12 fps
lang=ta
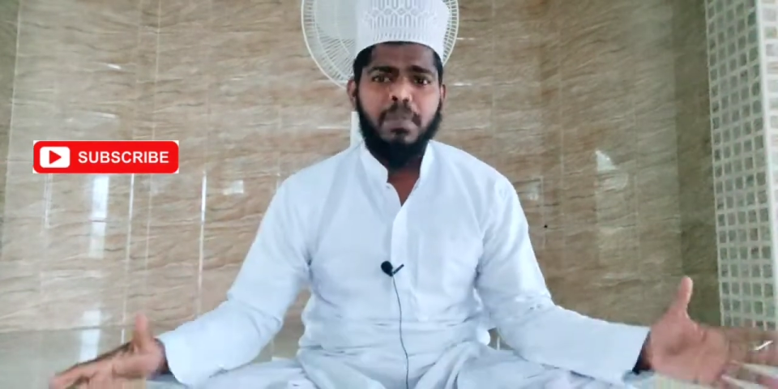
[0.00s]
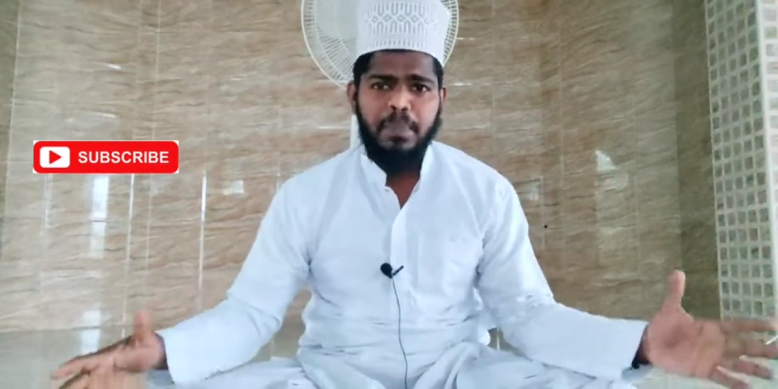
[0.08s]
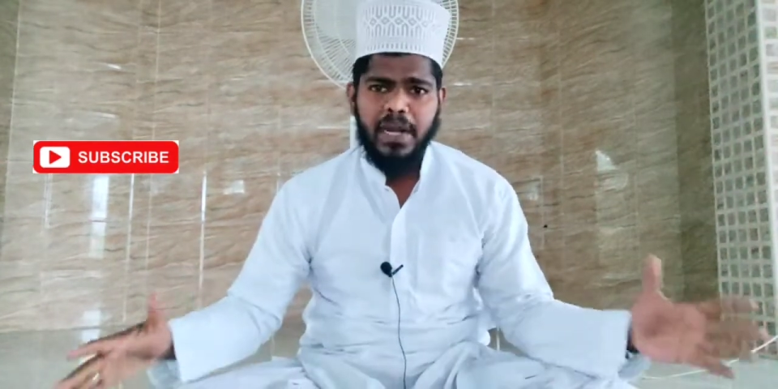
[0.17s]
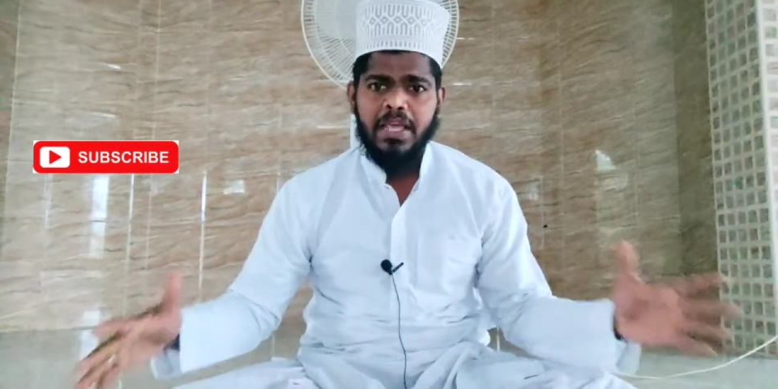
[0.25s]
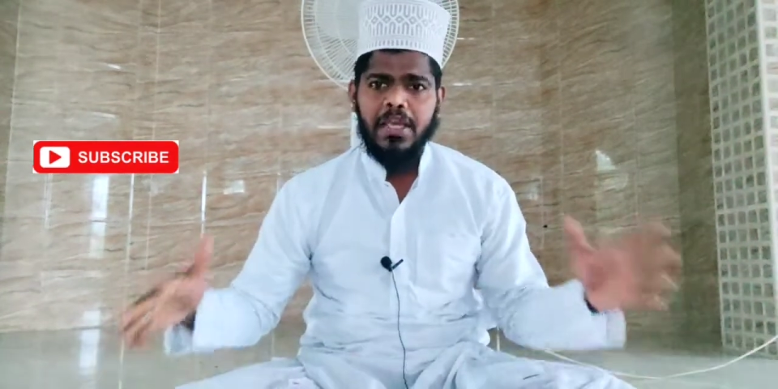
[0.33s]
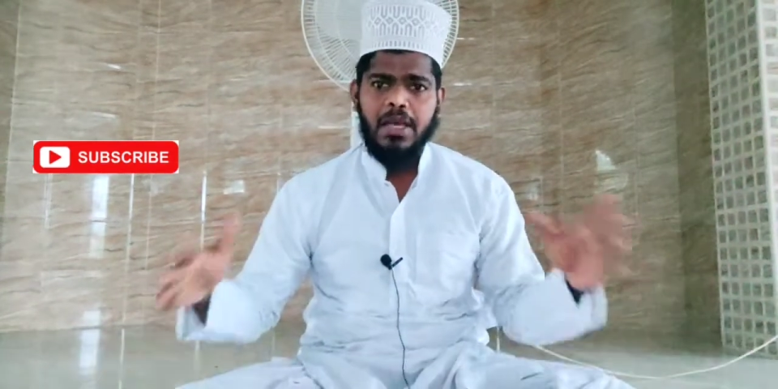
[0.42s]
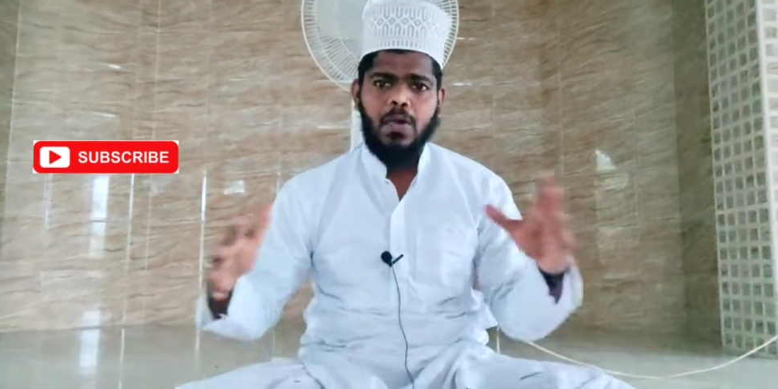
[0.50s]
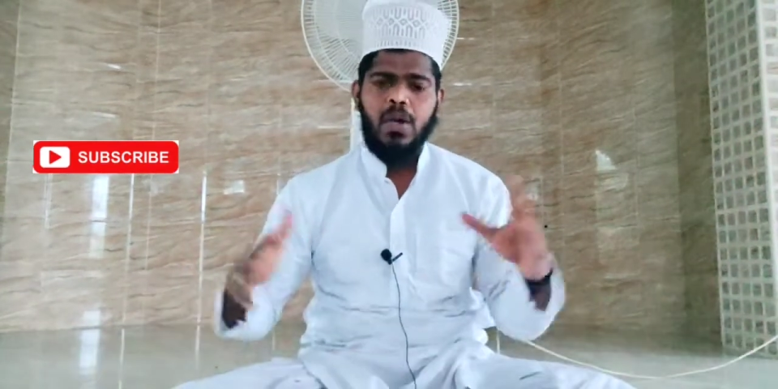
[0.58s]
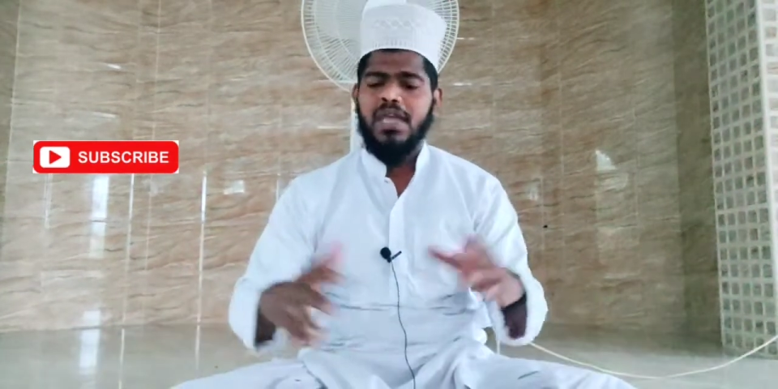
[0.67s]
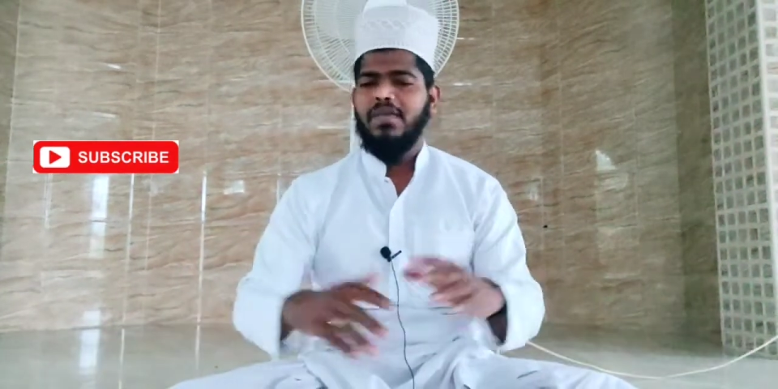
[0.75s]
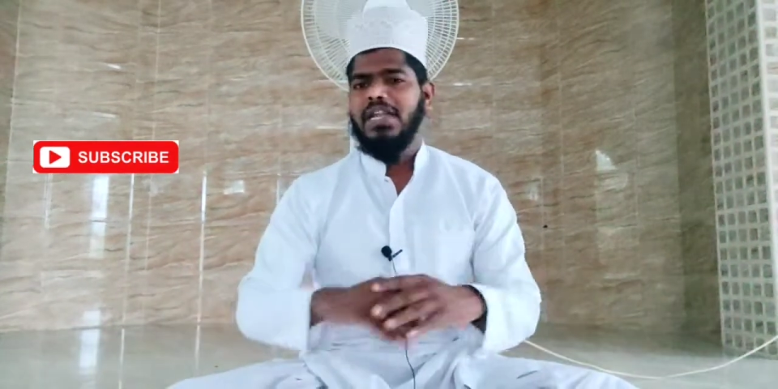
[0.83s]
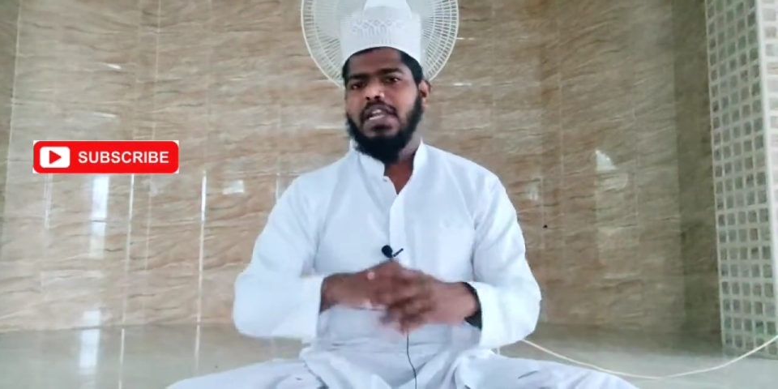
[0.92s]

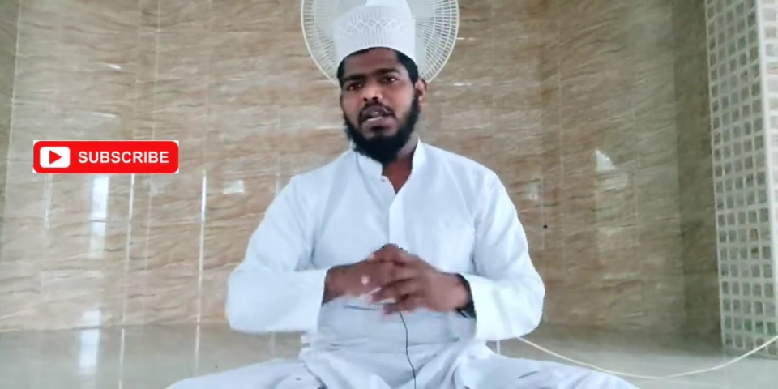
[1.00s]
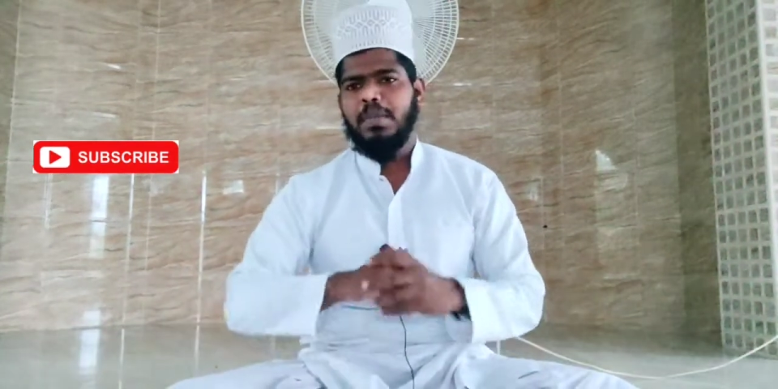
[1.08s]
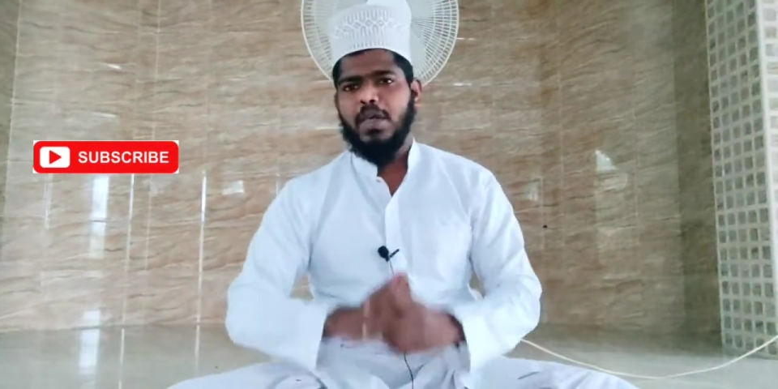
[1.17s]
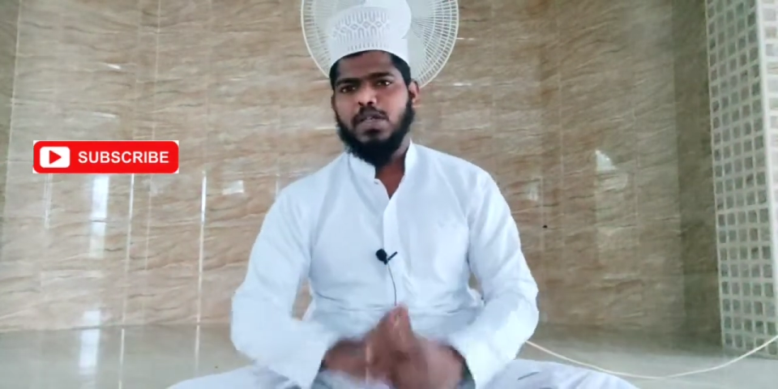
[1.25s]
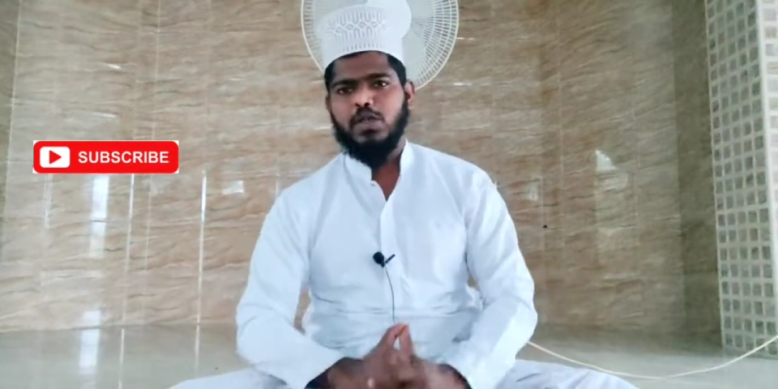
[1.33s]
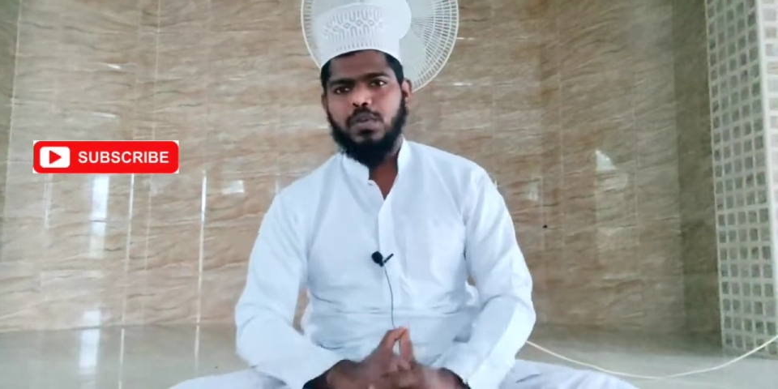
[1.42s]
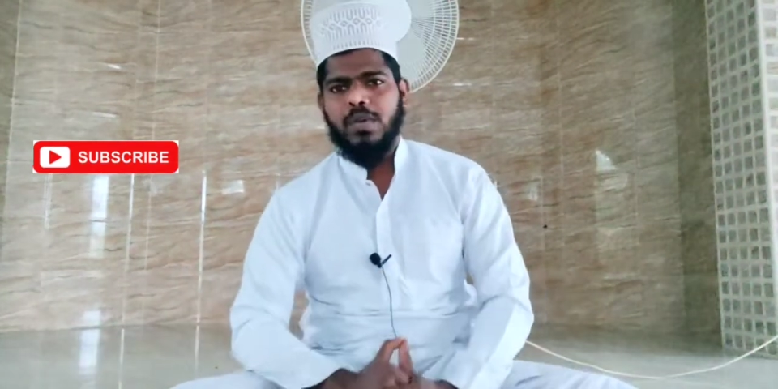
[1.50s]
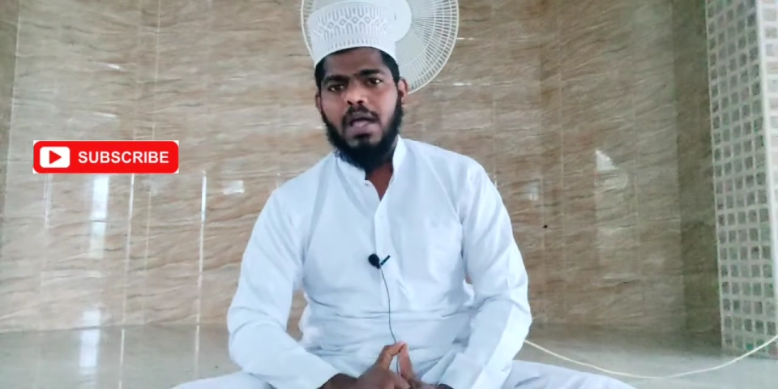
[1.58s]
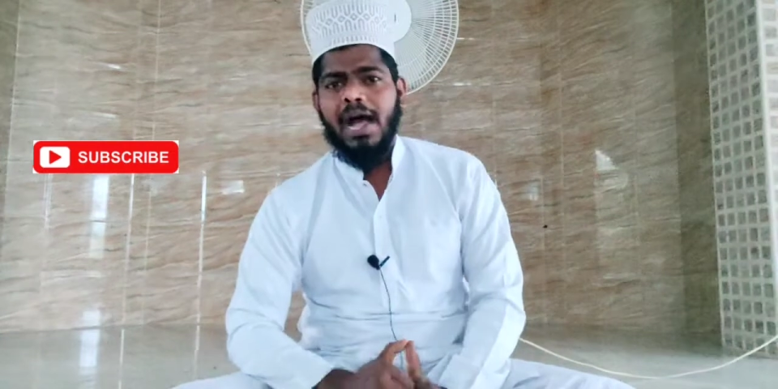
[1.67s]
அர்ப்பணிக்கக்கூடியவள் என்று பேசும்